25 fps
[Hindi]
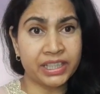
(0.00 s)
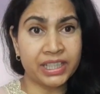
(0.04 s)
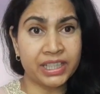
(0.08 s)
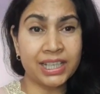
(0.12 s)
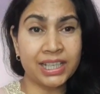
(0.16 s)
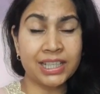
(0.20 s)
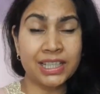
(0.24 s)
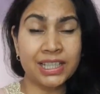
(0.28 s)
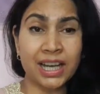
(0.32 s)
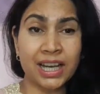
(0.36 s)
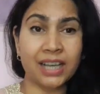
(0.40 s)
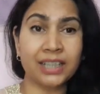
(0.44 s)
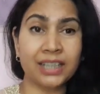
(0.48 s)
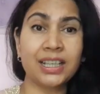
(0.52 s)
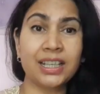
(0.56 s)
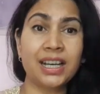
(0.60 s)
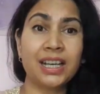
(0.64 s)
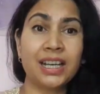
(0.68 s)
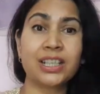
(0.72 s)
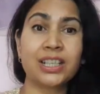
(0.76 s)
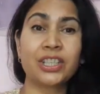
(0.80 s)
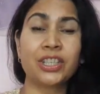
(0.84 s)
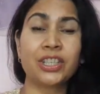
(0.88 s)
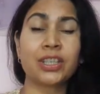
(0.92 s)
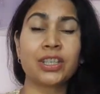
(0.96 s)
ये ज़्यादा
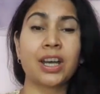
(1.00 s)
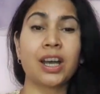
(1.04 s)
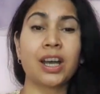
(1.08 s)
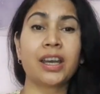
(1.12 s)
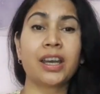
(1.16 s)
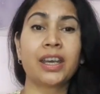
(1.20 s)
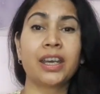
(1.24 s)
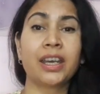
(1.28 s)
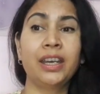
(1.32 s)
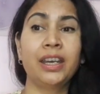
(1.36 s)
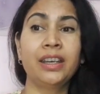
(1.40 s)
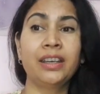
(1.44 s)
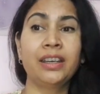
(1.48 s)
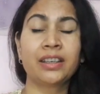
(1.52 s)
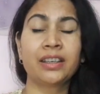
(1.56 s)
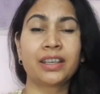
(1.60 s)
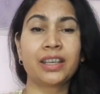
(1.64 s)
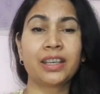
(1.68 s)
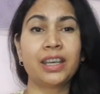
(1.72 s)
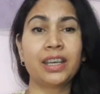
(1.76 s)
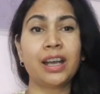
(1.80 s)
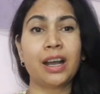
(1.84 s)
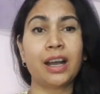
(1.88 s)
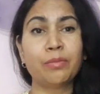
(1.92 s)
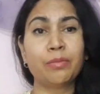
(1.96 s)
अच्छा है
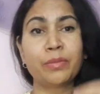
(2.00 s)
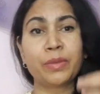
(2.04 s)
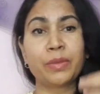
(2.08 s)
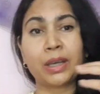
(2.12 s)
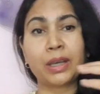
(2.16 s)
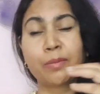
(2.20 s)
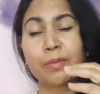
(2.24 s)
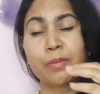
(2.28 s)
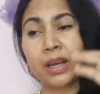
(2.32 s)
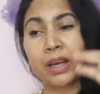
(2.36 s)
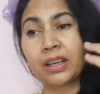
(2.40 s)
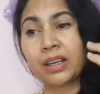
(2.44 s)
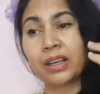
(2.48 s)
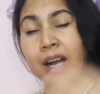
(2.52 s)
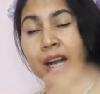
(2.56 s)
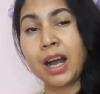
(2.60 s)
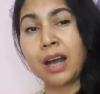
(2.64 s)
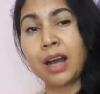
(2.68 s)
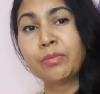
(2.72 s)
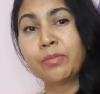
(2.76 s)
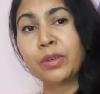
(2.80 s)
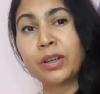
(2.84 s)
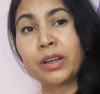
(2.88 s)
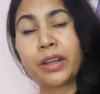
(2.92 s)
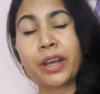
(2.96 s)
कि हम एक बार
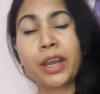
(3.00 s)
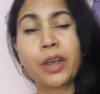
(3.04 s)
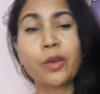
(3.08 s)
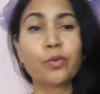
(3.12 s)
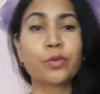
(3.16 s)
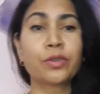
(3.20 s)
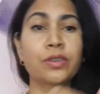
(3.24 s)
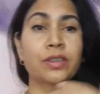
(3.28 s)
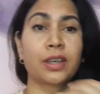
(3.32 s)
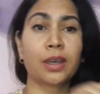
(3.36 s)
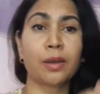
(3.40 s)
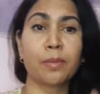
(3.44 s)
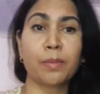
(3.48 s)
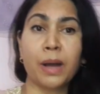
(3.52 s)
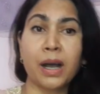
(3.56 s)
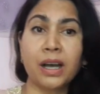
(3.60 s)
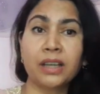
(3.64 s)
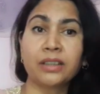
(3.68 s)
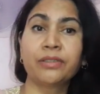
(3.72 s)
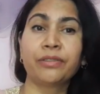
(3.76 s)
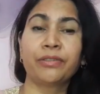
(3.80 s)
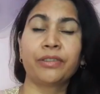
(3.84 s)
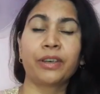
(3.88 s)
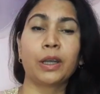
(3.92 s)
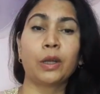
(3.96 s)
काम करें उसके
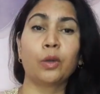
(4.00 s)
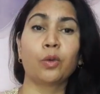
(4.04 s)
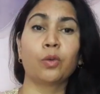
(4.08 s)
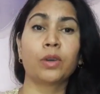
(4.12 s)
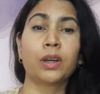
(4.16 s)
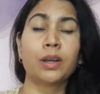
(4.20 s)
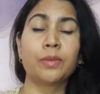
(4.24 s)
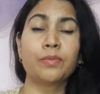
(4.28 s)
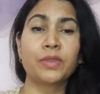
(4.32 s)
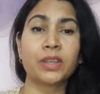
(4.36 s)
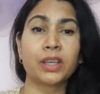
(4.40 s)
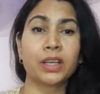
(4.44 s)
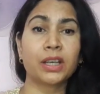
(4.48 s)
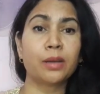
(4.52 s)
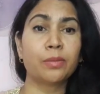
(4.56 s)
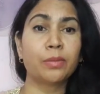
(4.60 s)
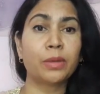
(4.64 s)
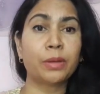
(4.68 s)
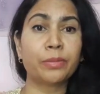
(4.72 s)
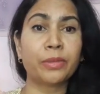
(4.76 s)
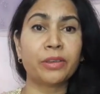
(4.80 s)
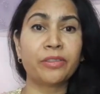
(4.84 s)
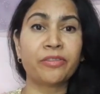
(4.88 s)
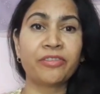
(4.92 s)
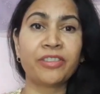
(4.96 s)
बाद फेल हो कम से
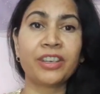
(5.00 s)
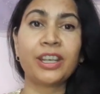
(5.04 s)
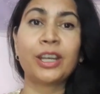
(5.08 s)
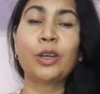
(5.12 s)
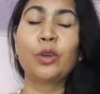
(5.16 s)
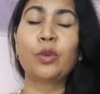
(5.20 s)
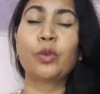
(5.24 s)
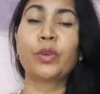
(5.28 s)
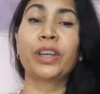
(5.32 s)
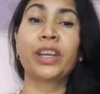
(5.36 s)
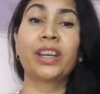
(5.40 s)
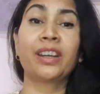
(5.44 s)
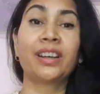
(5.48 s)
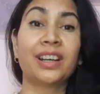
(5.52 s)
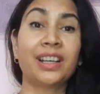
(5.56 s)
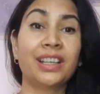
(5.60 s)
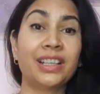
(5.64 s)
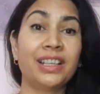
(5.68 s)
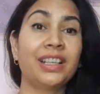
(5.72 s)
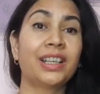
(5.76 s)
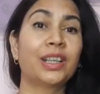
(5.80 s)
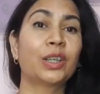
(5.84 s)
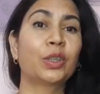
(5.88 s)
कम हमें फेल होने का